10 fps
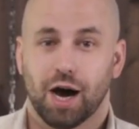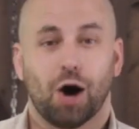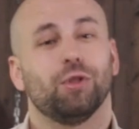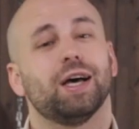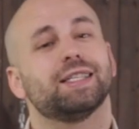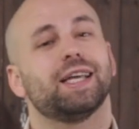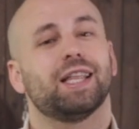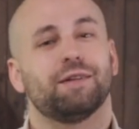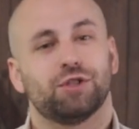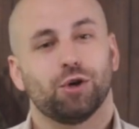А у нас на
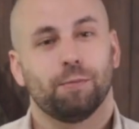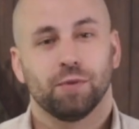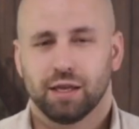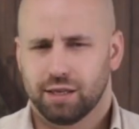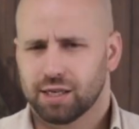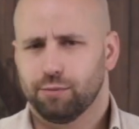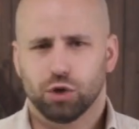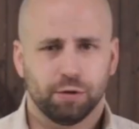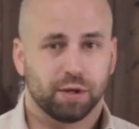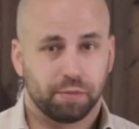этом все. Не
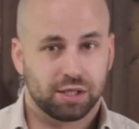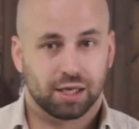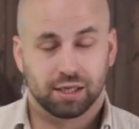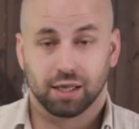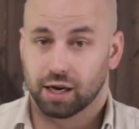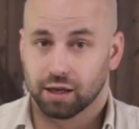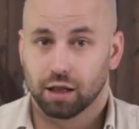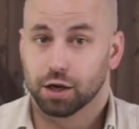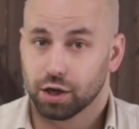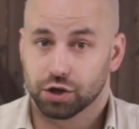забудьте подписаться на
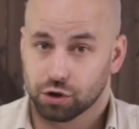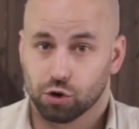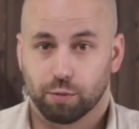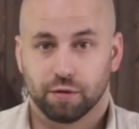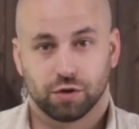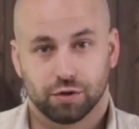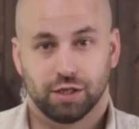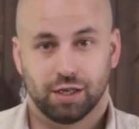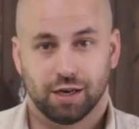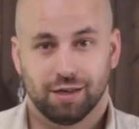канал и наши группы в
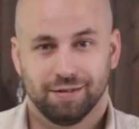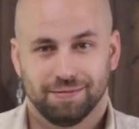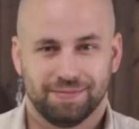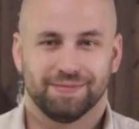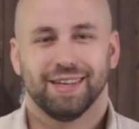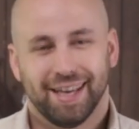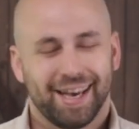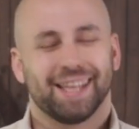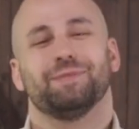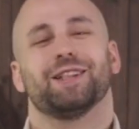соцсетях. Хм,
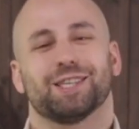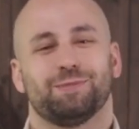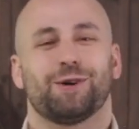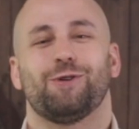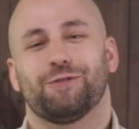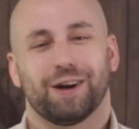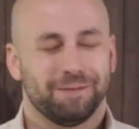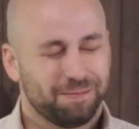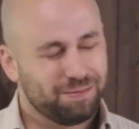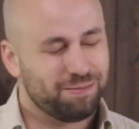это была распаковка.
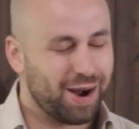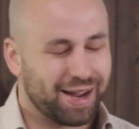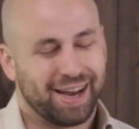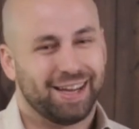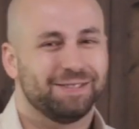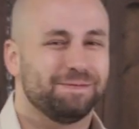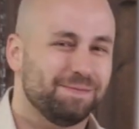Пока.